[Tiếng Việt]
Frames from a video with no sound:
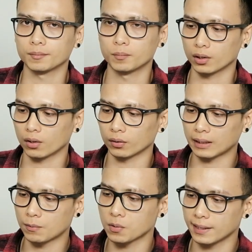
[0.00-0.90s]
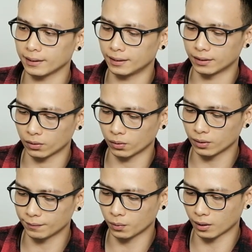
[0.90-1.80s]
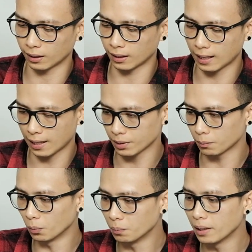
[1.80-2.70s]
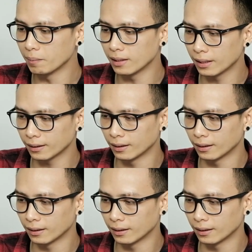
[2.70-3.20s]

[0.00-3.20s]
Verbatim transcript: một cái lọ 8 oz thì nó rơi vào khoảng là 240 ml